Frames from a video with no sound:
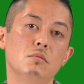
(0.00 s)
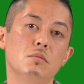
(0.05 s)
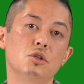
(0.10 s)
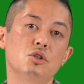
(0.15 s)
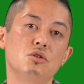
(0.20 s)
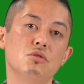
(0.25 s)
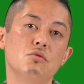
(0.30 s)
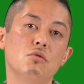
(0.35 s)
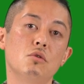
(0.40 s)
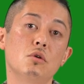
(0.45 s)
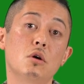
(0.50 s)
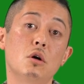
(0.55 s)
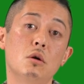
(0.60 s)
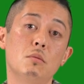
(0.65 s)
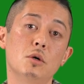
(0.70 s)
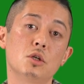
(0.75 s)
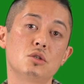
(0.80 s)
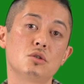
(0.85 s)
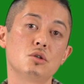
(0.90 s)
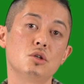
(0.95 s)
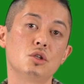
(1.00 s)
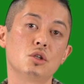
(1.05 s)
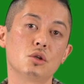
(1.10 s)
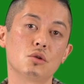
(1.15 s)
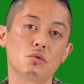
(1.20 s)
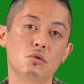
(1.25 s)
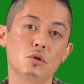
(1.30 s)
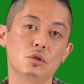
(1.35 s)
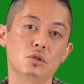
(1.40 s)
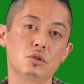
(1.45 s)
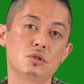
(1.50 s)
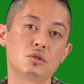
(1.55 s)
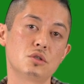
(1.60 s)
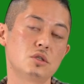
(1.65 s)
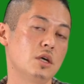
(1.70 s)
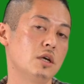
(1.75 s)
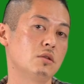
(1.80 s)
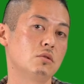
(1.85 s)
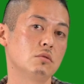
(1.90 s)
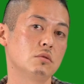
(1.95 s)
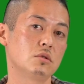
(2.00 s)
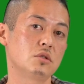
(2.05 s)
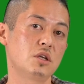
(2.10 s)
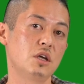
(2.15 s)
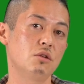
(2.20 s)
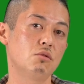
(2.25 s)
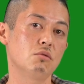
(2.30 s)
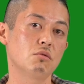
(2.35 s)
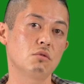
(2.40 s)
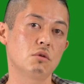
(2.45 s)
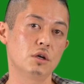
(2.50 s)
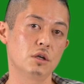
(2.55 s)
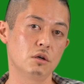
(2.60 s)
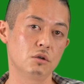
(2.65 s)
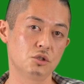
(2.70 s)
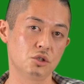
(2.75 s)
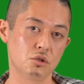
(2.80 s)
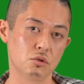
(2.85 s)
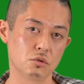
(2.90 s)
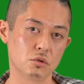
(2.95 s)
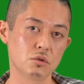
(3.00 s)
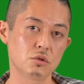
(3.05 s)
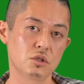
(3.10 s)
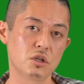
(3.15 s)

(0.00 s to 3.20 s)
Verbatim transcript: パチンコ屋からまっすぐ行ったところにスケート、スケートとかやる人、